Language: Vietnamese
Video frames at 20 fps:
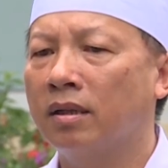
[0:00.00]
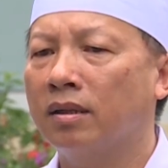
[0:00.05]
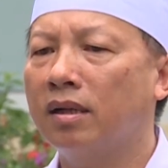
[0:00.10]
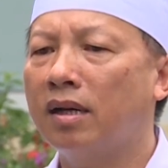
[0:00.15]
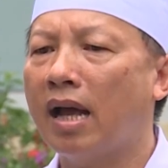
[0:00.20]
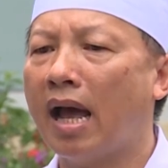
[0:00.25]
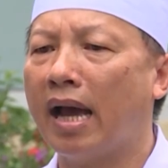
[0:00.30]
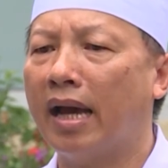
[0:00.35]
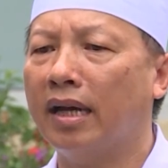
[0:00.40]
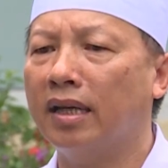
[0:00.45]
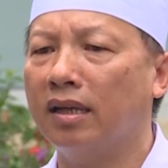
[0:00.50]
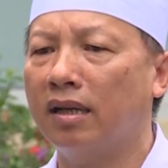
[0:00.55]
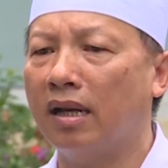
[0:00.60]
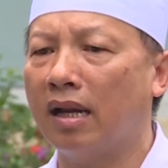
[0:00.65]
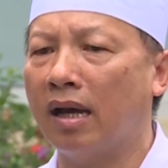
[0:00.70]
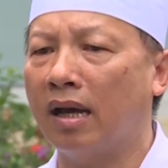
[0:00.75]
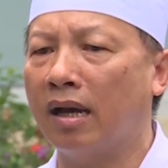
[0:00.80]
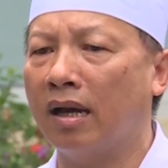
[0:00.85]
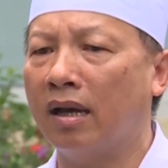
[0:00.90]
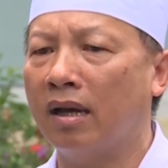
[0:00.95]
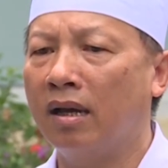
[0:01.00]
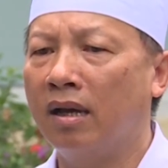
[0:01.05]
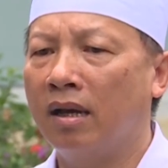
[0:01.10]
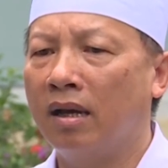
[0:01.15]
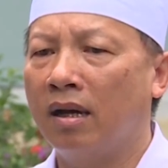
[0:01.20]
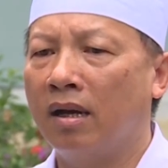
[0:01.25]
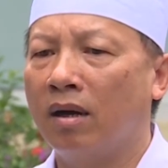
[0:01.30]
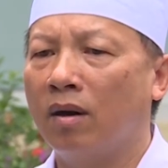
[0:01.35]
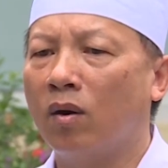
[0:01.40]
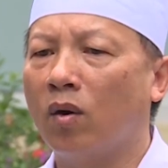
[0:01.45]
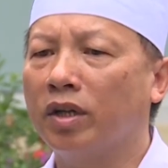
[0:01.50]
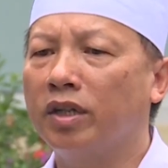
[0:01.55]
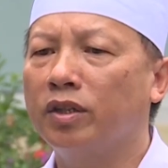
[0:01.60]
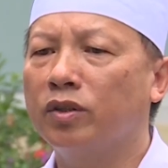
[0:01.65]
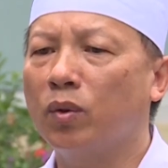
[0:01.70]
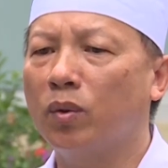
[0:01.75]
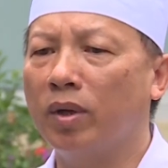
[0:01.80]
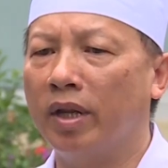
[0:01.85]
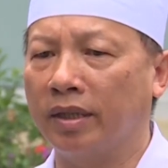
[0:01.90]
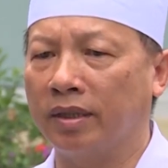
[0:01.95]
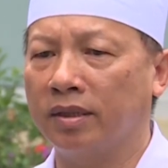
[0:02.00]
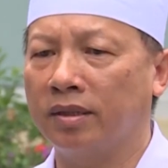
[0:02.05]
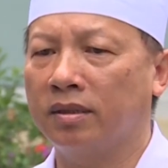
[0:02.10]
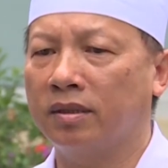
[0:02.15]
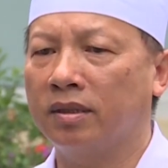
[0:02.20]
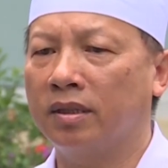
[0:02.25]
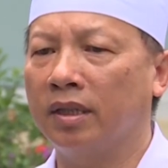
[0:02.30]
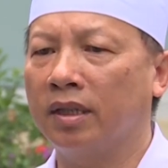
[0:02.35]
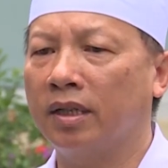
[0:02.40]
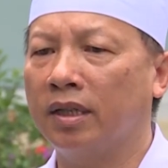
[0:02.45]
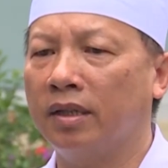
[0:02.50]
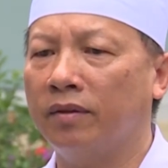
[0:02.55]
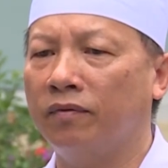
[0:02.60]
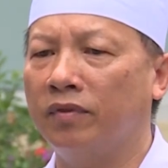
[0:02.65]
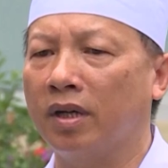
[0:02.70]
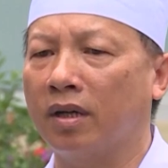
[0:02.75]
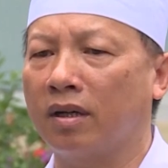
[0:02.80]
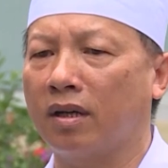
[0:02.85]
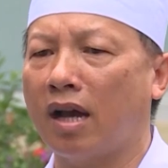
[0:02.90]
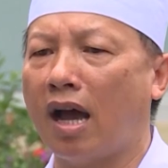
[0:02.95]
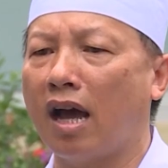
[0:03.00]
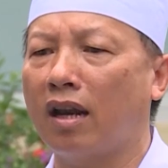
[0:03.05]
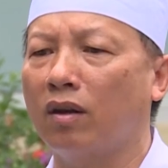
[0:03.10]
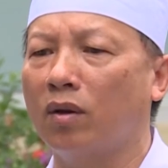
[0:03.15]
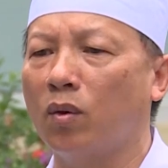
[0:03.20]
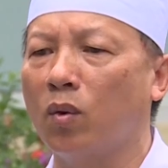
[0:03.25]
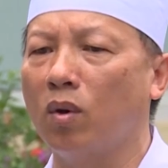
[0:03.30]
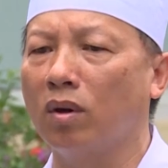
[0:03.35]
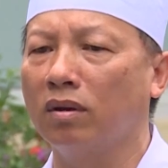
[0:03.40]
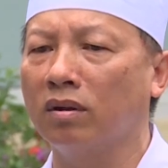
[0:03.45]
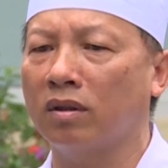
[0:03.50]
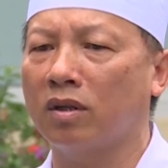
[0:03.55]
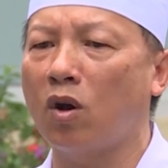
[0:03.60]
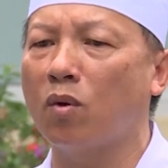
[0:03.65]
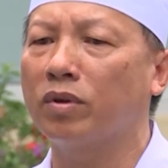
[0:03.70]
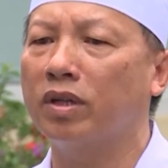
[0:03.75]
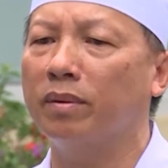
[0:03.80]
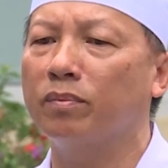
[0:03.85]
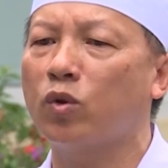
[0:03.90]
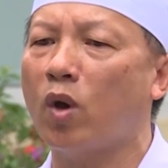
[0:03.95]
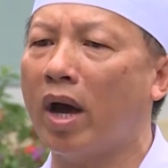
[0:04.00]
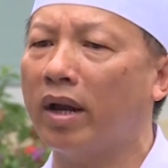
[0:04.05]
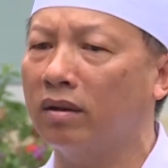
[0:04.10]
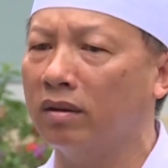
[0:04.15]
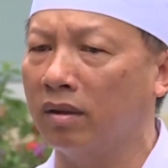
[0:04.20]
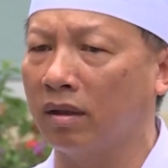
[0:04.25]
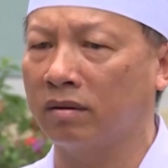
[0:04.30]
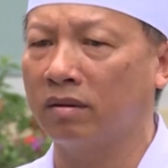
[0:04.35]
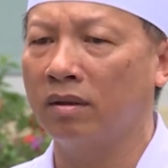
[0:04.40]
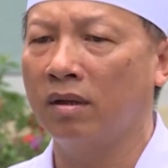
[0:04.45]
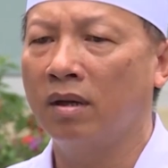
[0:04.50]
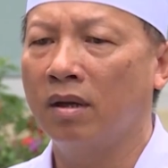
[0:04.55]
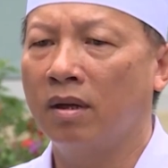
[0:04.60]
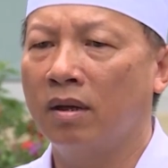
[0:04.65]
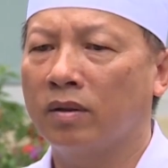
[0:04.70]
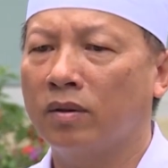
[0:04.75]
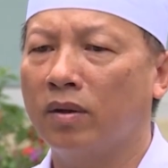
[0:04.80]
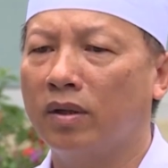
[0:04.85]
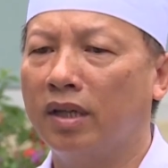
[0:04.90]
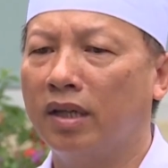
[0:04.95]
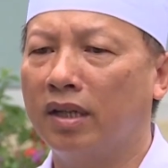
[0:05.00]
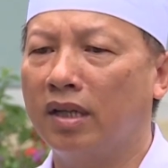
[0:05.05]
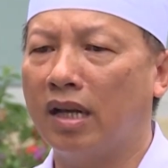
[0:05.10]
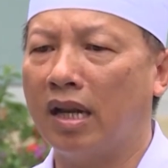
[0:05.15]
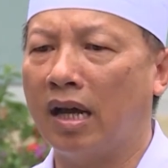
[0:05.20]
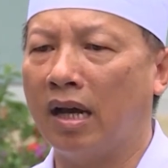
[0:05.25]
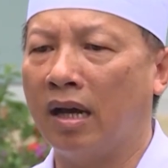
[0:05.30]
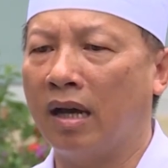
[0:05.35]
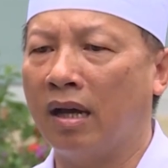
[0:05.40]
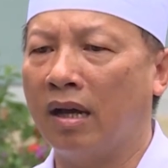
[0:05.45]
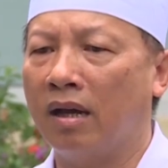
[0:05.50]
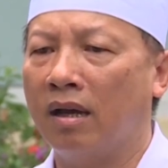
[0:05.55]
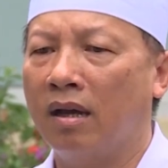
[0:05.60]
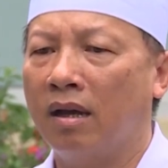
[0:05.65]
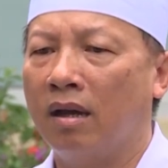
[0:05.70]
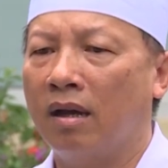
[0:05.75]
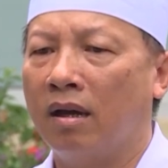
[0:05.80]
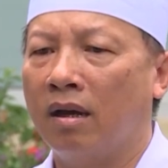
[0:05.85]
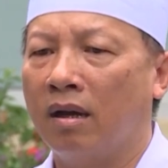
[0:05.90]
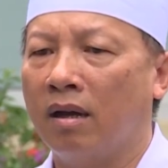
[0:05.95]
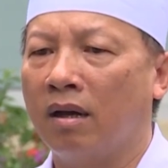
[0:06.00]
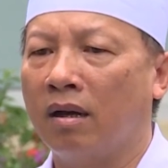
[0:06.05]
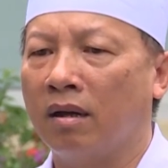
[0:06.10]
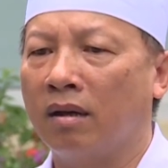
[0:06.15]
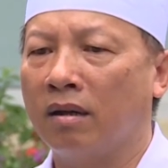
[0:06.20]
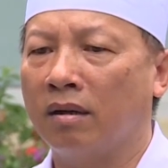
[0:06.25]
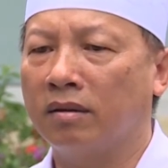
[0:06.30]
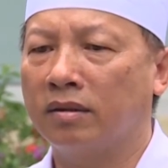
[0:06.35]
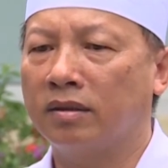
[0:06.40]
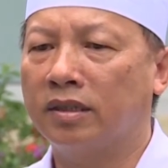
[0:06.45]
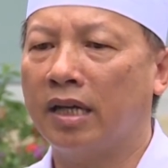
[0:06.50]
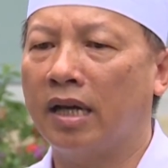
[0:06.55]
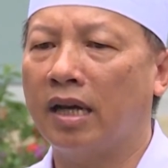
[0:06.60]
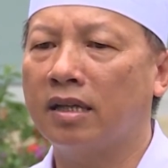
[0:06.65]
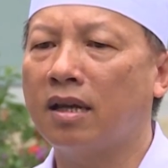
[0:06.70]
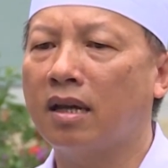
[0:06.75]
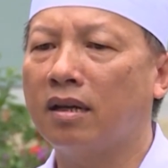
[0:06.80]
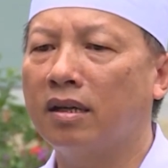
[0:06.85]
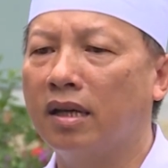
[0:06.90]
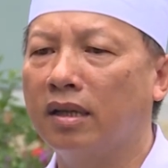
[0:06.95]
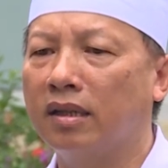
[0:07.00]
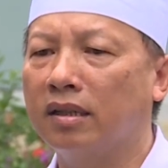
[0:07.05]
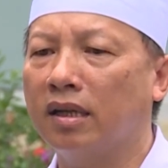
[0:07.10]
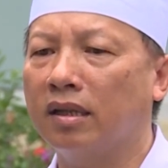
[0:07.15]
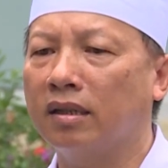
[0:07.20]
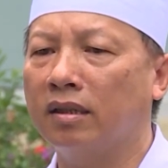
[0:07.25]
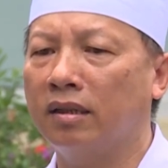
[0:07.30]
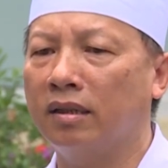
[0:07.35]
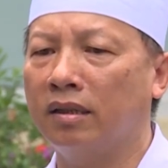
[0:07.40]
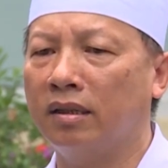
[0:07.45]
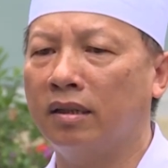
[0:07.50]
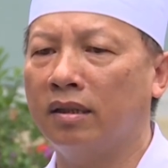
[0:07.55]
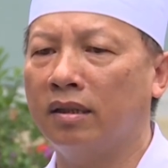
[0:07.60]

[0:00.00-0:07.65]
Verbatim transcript: Thứ hai nữa là họ đi du lịch thì cái việc ăn uống không kiểm soát được, cho nên là à, sẽ dẫn đến các cái